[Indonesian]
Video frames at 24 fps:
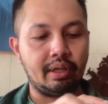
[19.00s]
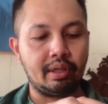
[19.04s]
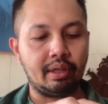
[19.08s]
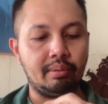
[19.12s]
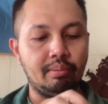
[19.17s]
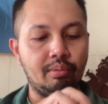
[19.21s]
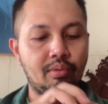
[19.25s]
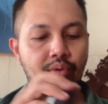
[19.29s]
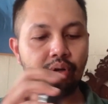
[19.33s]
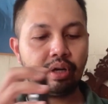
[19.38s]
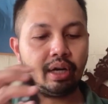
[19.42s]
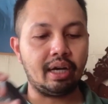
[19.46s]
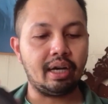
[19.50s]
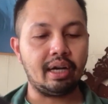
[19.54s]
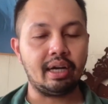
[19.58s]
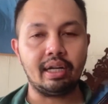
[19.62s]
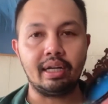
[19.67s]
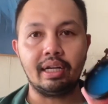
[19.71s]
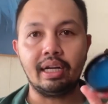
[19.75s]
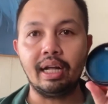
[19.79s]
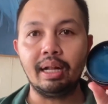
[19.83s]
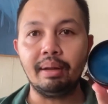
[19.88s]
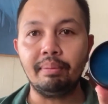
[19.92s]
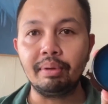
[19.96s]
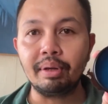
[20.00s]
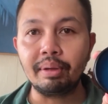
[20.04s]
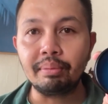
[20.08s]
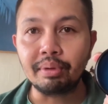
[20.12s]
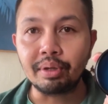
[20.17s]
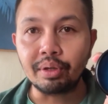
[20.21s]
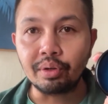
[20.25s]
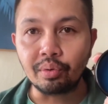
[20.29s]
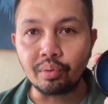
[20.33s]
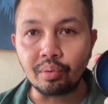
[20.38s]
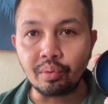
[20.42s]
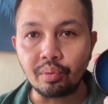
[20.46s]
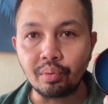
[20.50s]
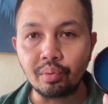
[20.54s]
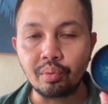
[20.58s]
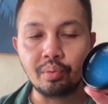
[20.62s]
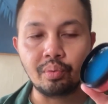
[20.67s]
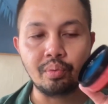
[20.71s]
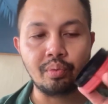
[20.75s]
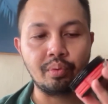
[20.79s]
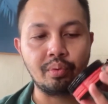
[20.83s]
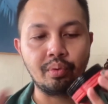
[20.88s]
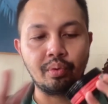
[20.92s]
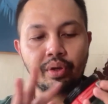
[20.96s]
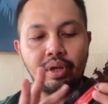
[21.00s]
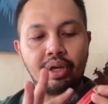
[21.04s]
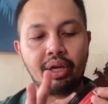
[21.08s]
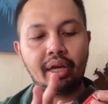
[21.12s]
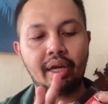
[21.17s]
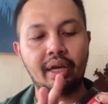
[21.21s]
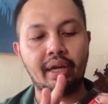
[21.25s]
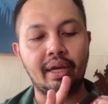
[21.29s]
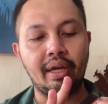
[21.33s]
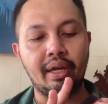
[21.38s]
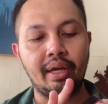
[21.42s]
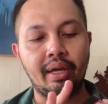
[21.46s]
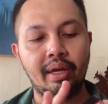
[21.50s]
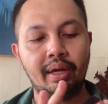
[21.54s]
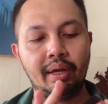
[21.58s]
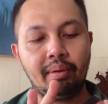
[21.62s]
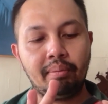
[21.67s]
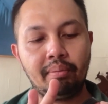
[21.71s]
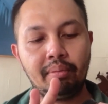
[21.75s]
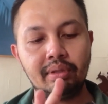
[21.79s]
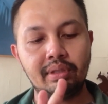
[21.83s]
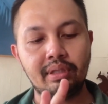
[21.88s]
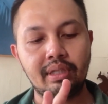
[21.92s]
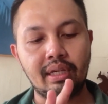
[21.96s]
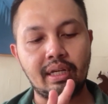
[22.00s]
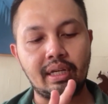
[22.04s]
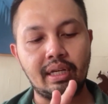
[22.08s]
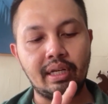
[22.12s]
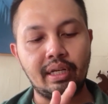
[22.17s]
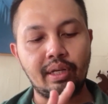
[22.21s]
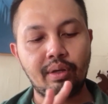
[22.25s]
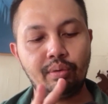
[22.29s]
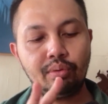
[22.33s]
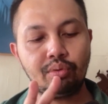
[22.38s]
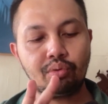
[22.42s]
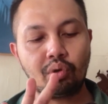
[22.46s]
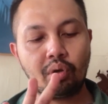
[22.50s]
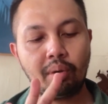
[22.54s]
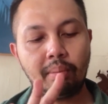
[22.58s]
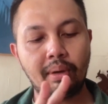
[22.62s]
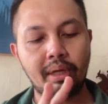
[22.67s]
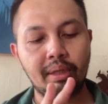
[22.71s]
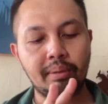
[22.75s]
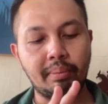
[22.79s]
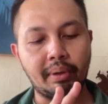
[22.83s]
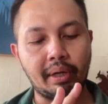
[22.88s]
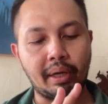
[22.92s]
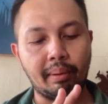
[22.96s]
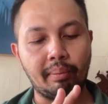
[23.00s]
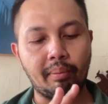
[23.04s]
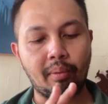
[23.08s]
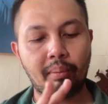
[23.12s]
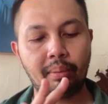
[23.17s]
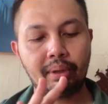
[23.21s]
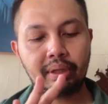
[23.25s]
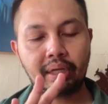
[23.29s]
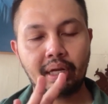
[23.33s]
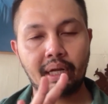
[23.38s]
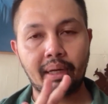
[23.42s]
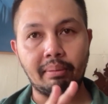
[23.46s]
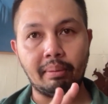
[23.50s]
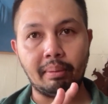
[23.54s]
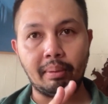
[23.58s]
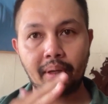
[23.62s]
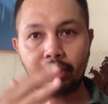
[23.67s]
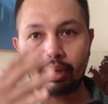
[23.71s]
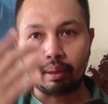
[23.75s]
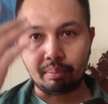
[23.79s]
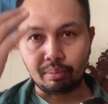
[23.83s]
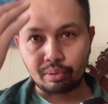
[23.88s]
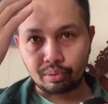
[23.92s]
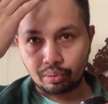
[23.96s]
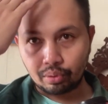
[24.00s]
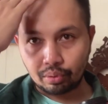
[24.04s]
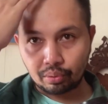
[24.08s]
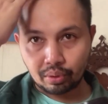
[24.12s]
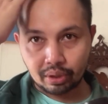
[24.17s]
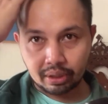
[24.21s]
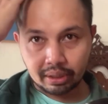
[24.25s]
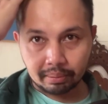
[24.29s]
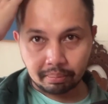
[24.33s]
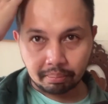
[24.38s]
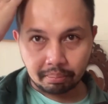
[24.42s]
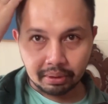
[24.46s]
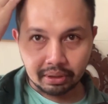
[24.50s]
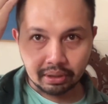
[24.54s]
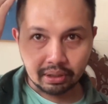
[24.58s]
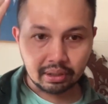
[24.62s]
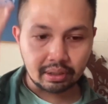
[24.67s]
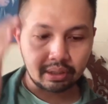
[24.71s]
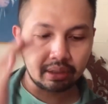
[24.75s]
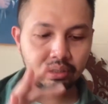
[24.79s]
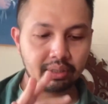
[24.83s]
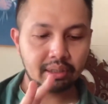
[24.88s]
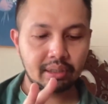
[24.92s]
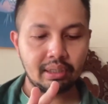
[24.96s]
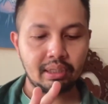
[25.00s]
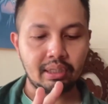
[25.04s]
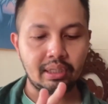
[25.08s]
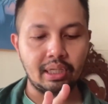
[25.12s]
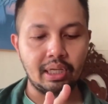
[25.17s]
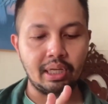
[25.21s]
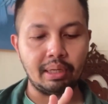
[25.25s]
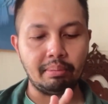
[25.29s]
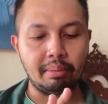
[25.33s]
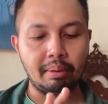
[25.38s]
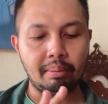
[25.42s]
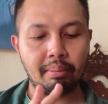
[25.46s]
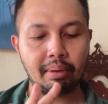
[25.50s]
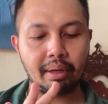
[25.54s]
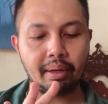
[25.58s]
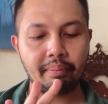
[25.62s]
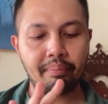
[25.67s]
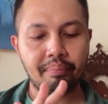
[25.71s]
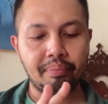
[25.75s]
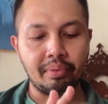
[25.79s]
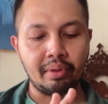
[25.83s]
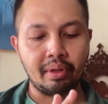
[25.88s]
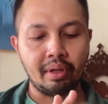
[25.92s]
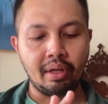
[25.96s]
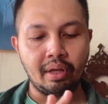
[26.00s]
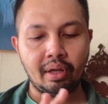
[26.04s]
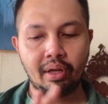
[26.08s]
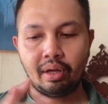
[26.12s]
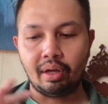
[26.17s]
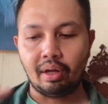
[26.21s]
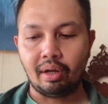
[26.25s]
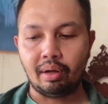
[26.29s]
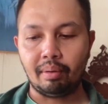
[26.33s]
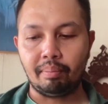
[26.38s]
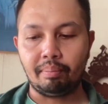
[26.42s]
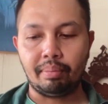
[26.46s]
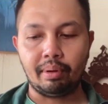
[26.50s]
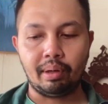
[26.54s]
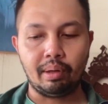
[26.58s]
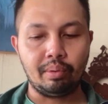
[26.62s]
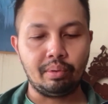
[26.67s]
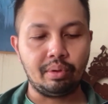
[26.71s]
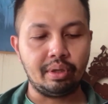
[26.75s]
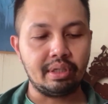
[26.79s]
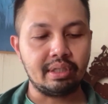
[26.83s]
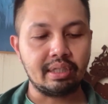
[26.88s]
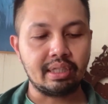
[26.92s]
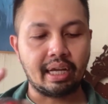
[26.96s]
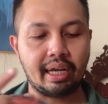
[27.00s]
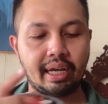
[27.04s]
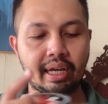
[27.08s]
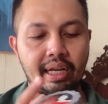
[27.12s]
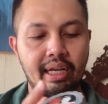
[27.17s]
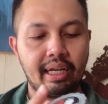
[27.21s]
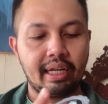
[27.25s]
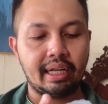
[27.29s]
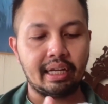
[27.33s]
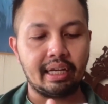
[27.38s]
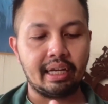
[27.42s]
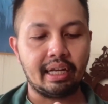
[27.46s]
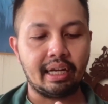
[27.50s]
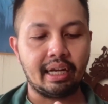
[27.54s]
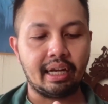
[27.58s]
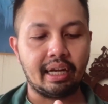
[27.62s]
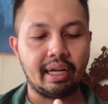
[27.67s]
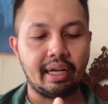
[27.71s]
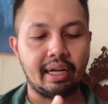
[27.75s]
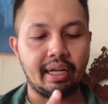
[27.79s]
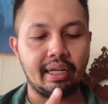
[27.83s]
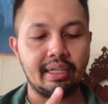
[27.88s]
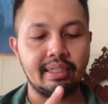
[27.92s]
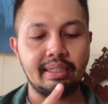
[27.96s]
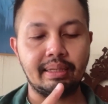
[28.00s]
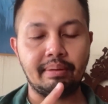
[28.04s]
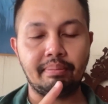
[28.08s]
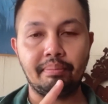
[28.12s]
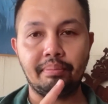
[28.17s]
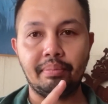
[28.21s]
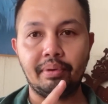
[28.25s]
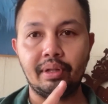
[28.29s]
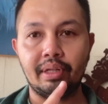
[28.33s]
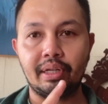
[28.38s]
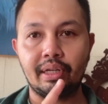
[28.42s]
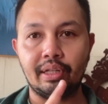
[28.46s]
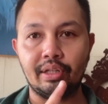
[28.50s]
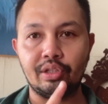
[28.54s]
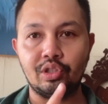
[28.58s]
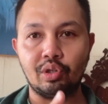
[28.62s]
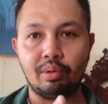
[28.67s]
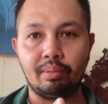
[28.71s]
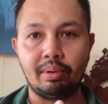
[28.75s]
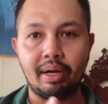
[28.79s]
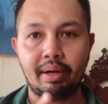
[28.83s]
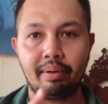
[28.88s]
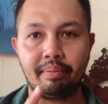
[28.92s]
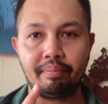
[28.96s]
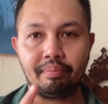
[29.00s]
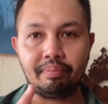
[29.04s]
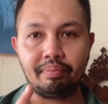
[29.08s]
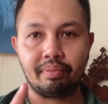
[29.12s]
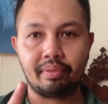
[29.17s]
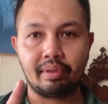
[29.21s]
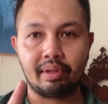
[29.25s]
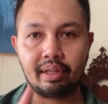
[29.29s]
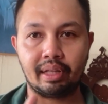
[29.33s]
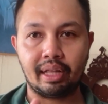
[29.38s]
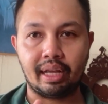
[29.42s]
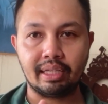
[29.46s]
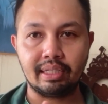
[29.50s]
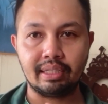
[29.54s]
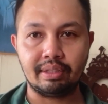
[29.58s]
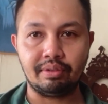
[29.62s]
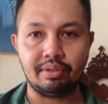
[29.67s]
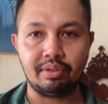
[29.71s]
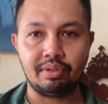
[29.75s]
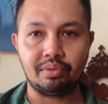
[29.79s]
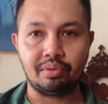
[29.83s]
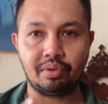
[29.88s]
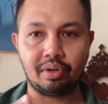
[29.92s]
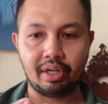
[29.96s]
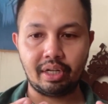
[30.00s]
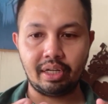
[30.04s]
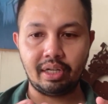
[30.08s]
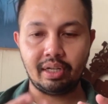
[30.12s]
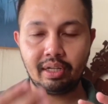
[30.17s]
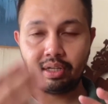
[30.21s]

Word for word: buka dalamnya biru oke okay. basically gue suka banget pakai pomade karena memang rambut gue itu kan tipis jadi memang uh, perlu di styling dengan yang simple kita coba a try.